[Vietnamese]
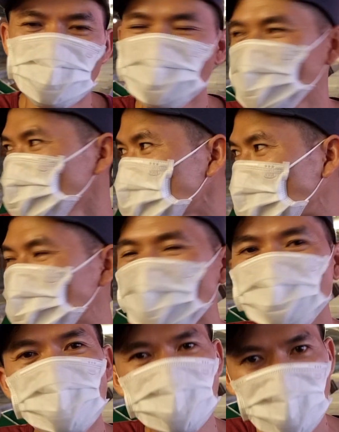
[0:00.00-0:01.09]
Thì mình cũng cảm
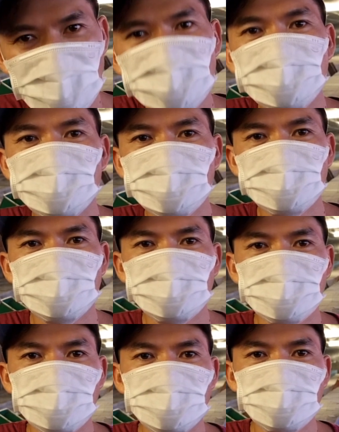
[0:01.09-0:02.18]
ơn bà con
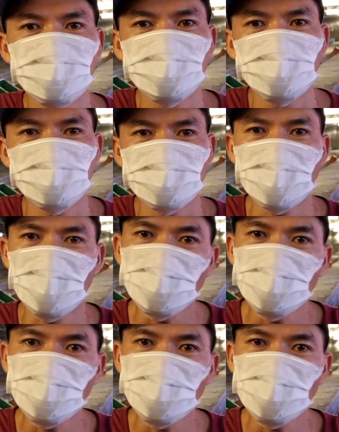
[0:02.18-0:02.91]
Đã